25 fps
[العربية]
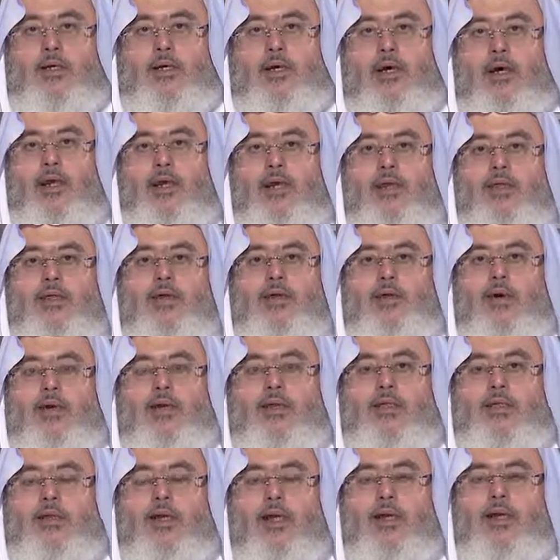الذي
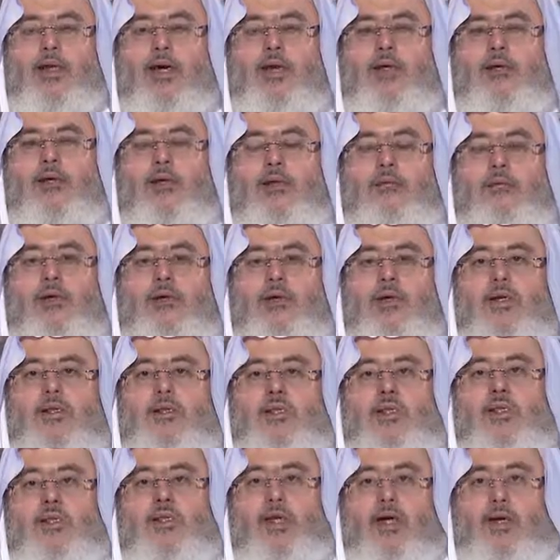ورد يعني اكثر ما ورد
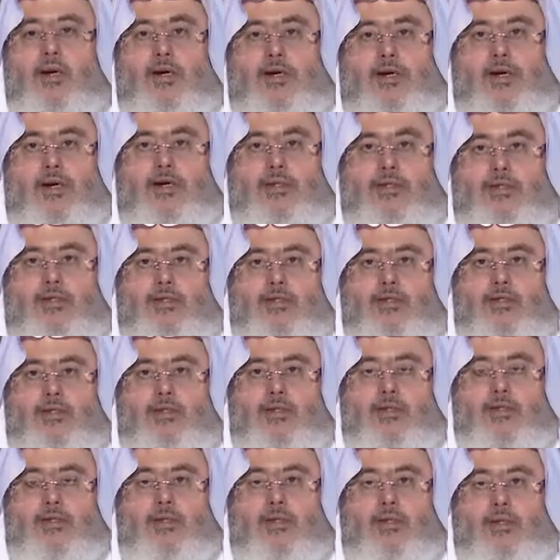ست حركات
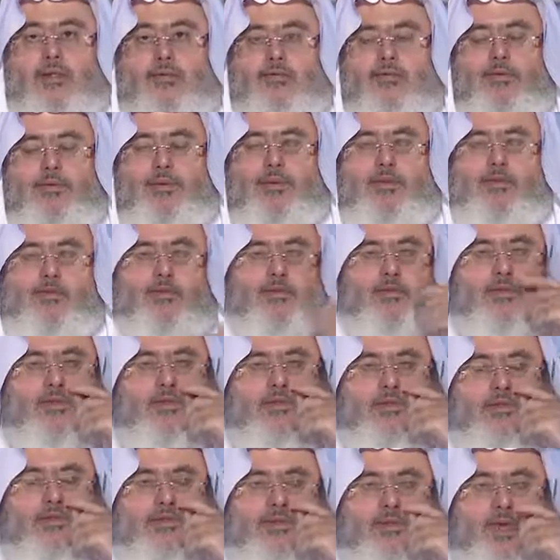فبعضهم
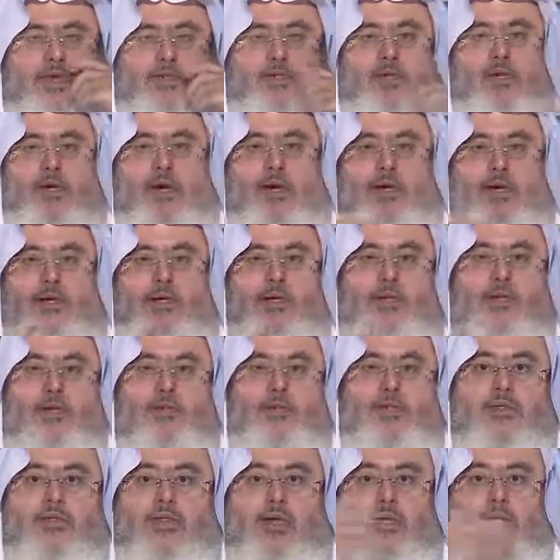يمد 12 حركه
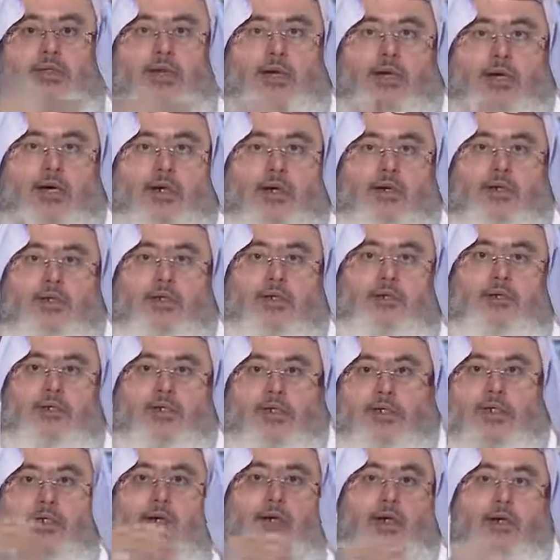18 حركه
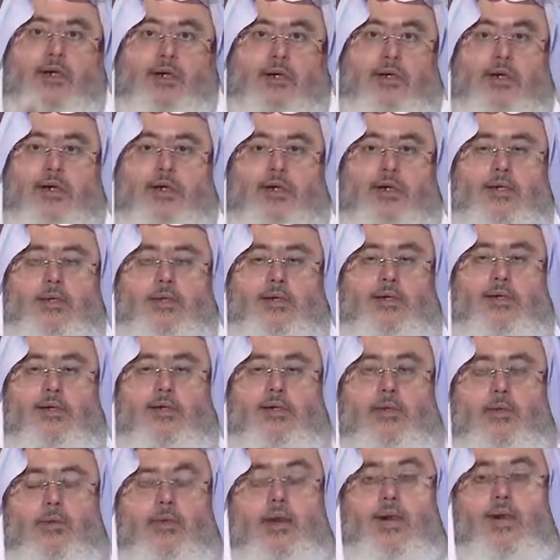20 حركه
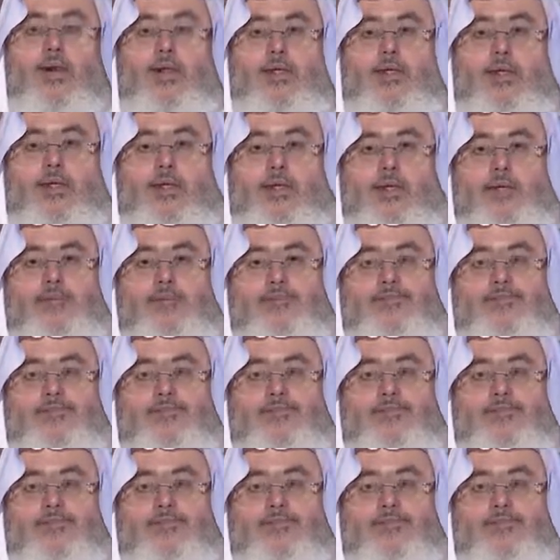وهكذا